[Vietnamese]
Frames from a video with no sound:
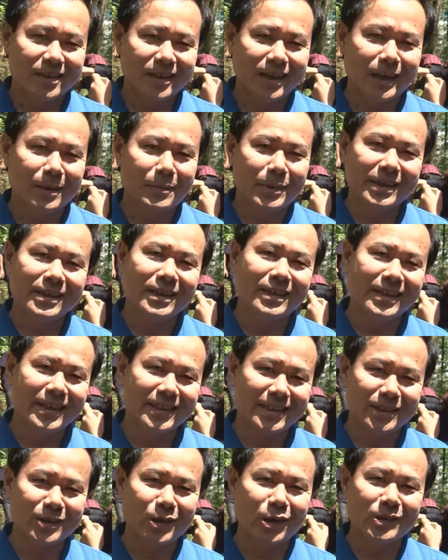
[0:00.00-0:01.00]
Đây là một cái hướng
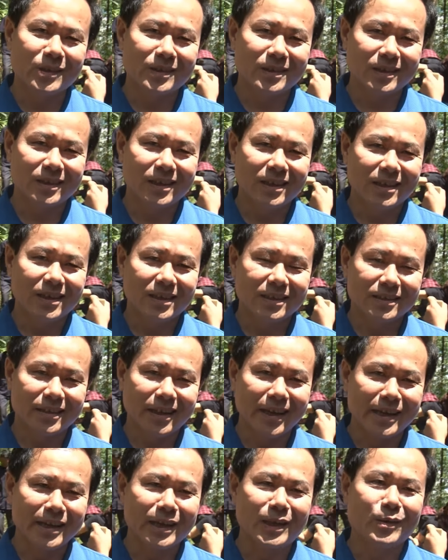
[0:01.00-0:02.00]
đi rất tốt.
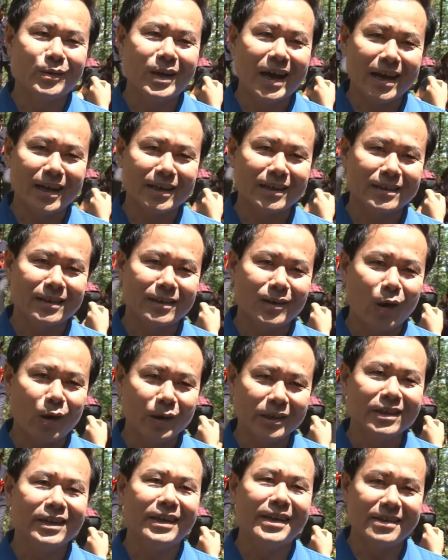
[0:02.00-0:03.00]
Tỉnh đang
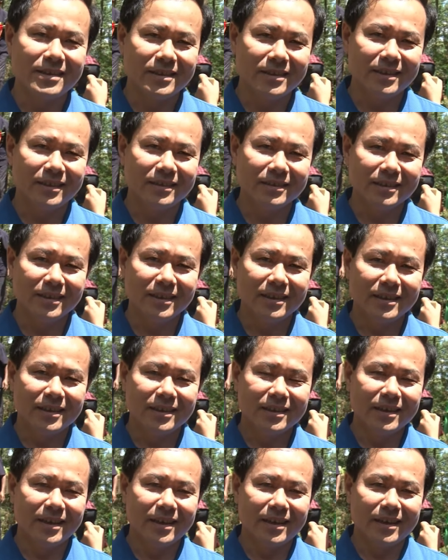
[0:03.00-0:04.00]
có những cái định hướng
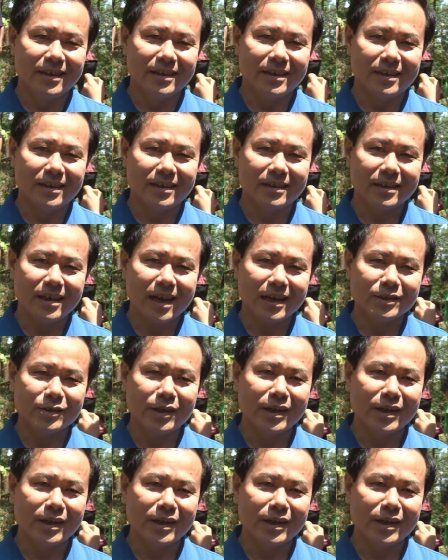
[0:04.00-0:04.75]
để các